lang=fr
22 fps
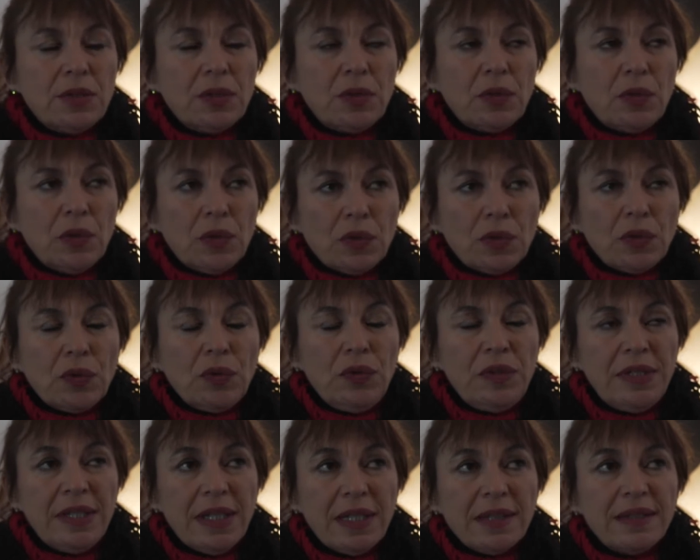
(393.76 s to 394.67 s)
contre
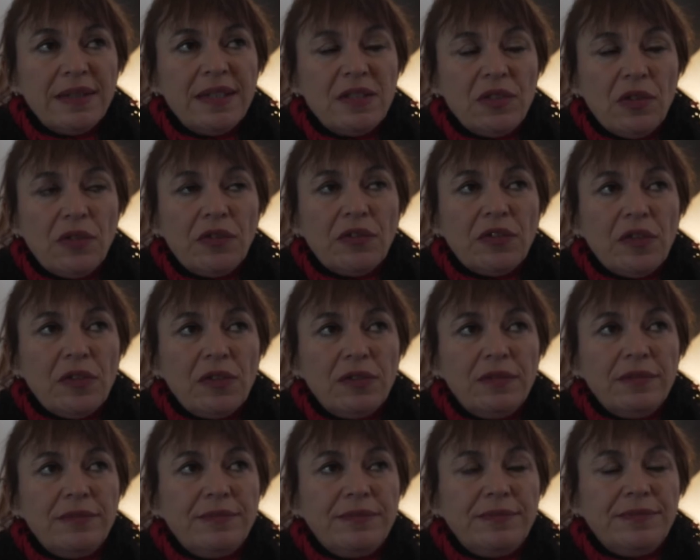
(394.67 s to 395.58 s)
une garde des enfants.
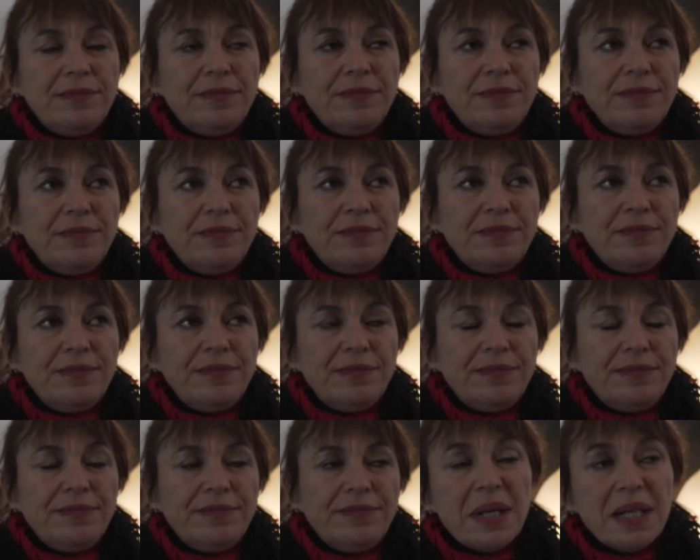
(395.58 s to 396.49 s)

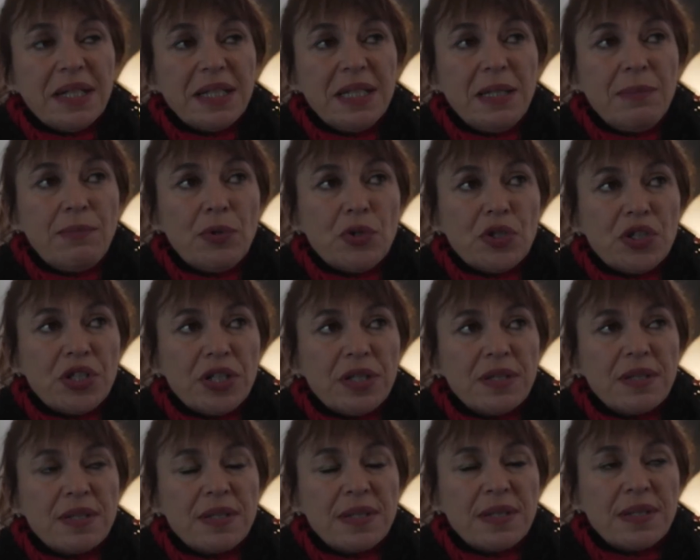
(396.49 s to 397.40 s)
Marie
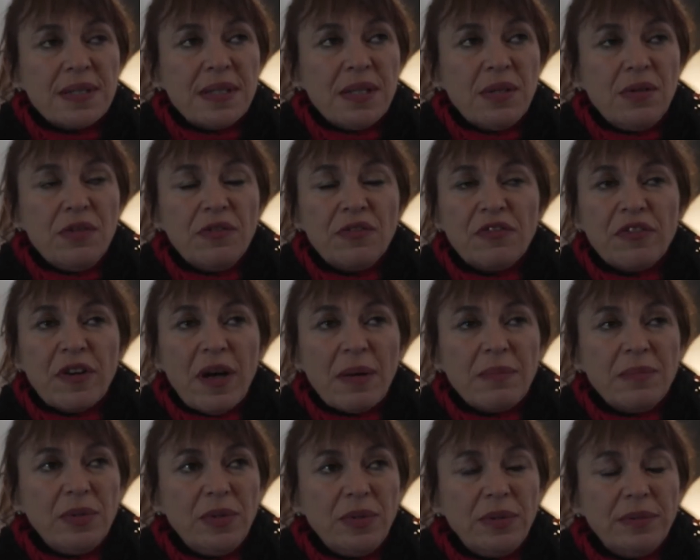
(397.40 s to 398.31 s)
Desplechin, c'est une
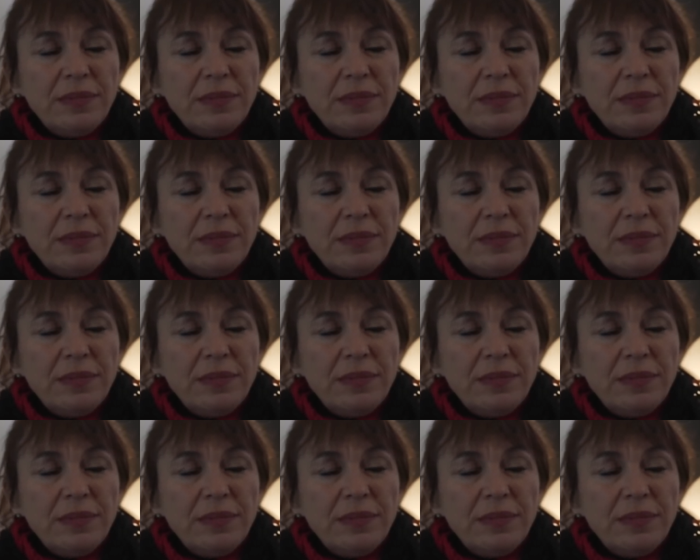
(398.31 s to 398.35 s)
femme